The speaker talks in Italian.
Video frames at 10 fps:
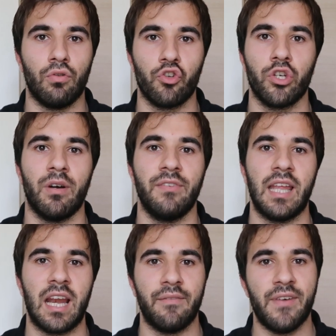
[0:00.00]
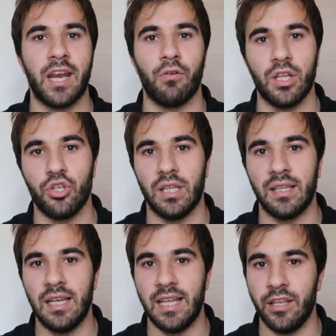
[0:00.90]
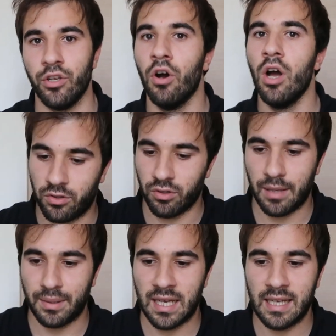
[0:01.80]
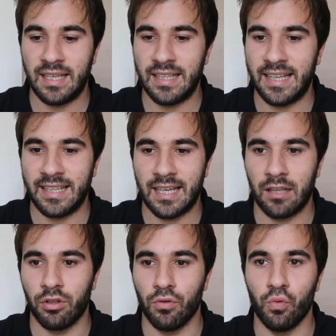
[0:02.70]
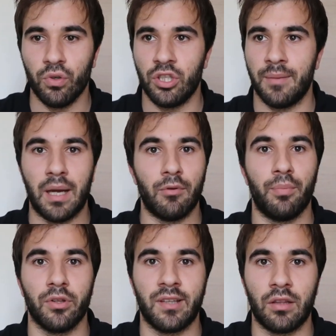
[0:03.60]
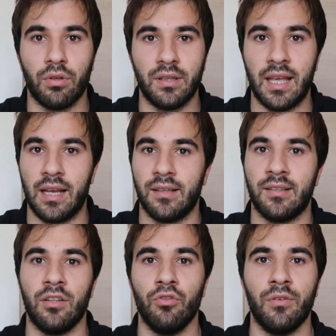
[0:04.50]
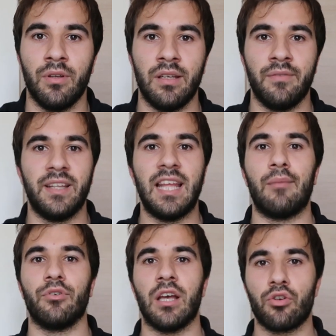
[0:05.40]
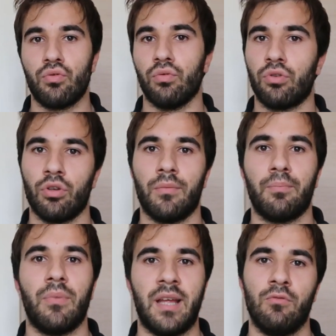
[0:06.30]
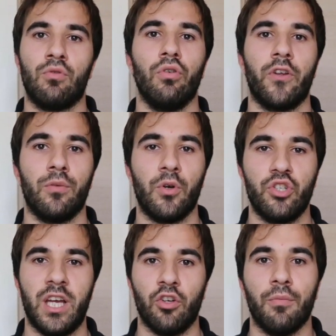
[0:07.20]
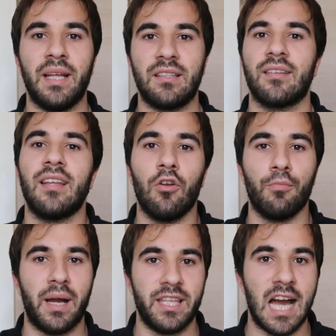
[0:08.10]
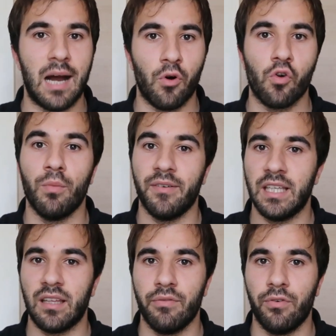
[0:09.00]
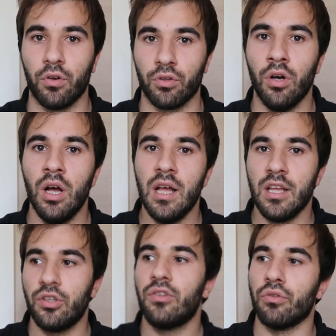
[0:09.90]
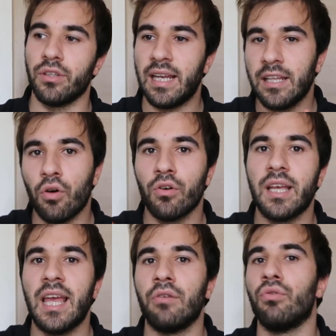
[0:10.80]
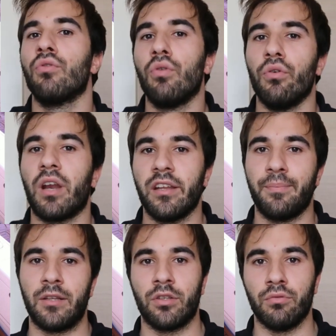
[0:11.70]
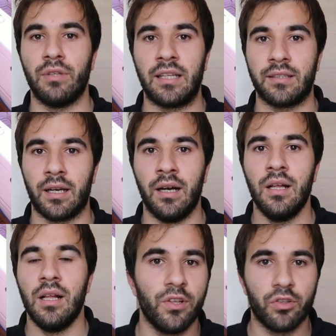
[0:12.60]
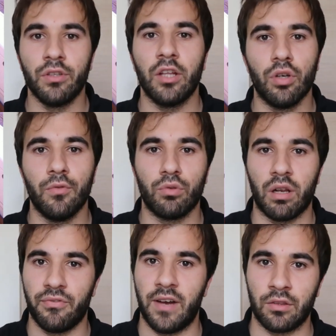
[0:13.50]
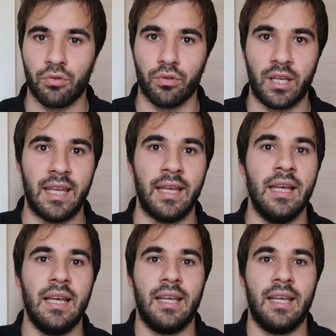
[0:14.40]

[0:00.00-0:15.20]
noi riusciamo a vedere la vera origine del legno. Questo capita anche nel caso in cui abbiamo un pozzetto in tech, se noi vediamo da asciutto è un colore omogeneo, mentre se lo bagniamo, come vedete in foto, ci sono delle doghe che hanno un colore rispetto a un'altra. Questo non è dovuto al fatto che